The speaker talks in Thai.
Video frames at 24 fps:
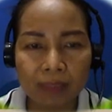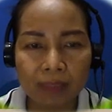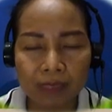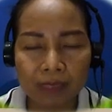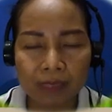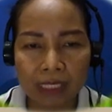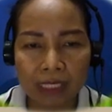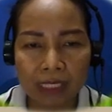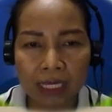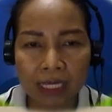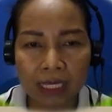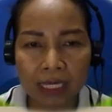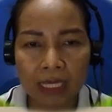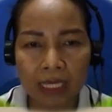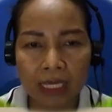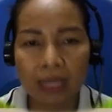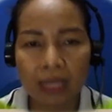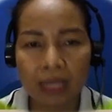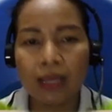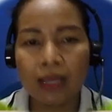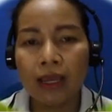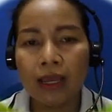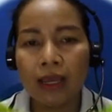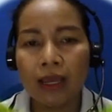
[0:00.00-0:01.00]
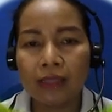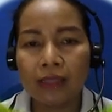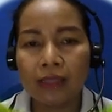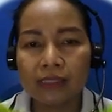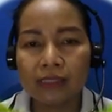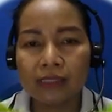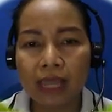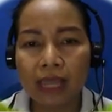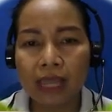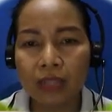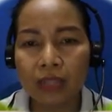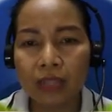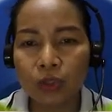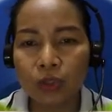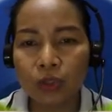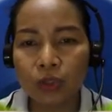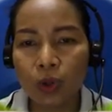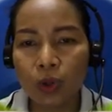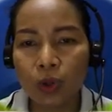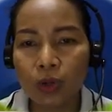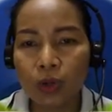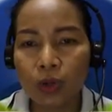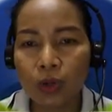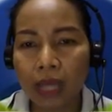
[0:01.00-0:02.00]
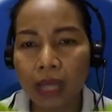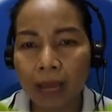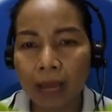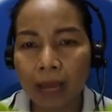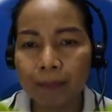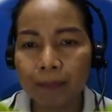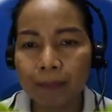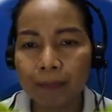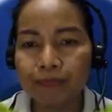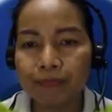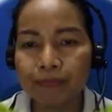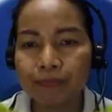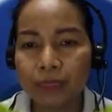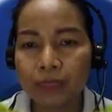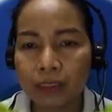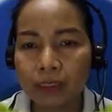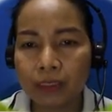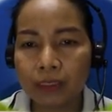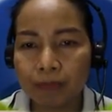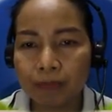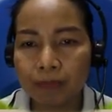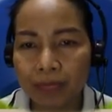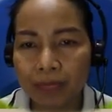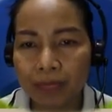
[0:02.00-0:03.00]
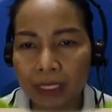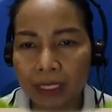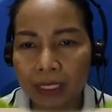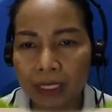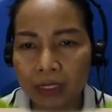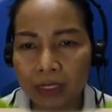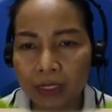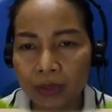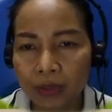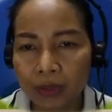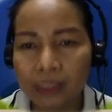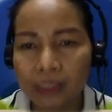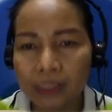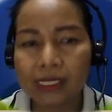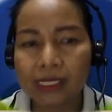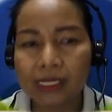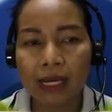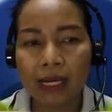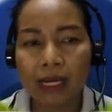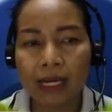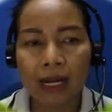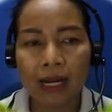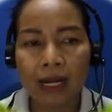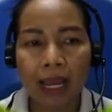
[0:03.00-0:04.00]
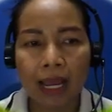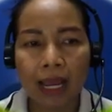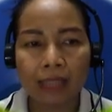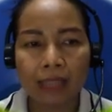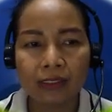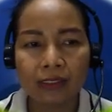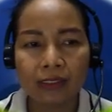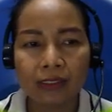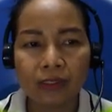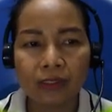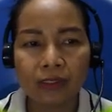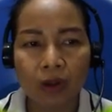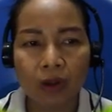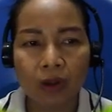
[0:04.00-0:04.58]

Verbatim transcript: 2554จะตรงกับปีคริสต์ศักราช